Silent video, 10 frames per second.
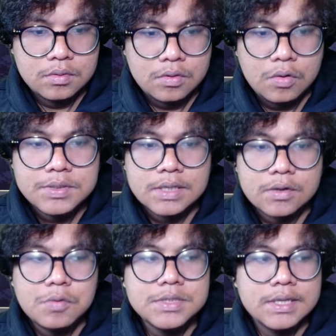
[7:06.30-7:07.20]
Oh, bisa
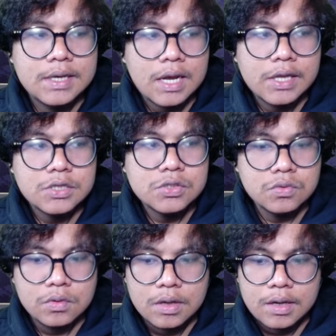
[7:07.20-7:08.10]
oh bisa digerakin
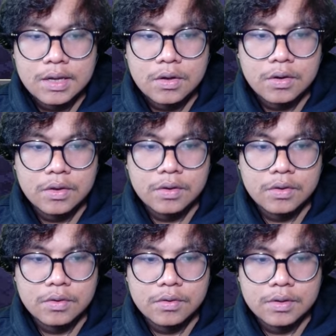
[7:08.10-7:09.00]
juga. Oke,
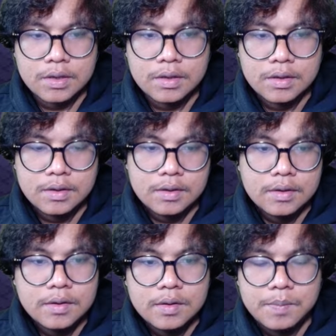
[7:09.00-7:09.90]
oke, oke, oke.
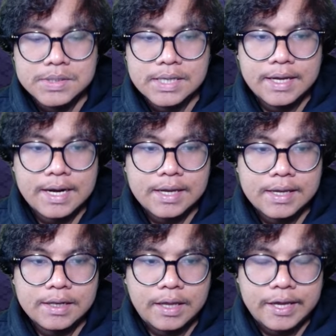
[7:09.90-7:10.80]
Bisa
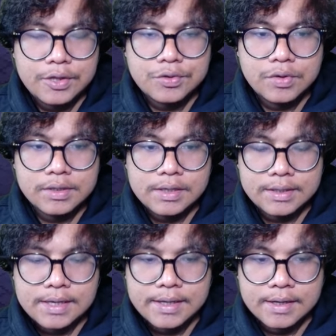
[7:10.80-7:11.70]
digerakin kayak gitu juga ternyata
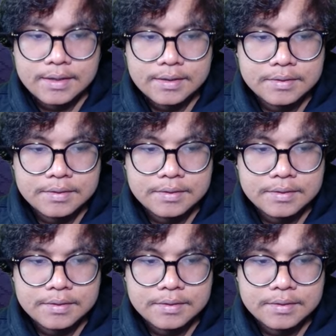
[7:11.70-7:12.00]
tadi ya.